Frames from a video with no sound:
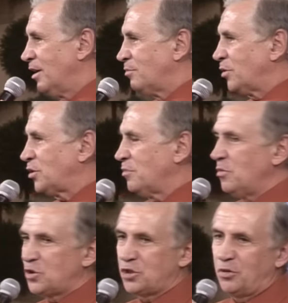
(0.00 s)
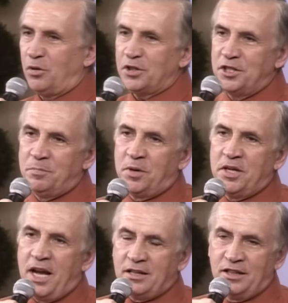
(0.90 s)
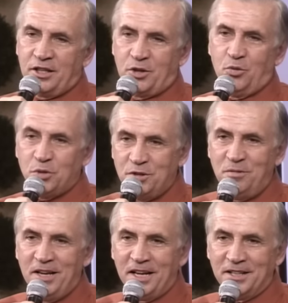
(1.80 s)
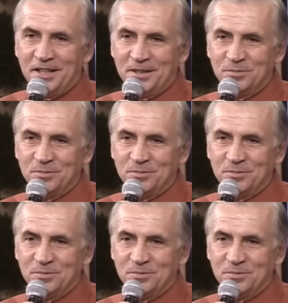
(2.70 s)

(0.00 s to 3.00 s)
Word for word: Потому что от неприятных удивлений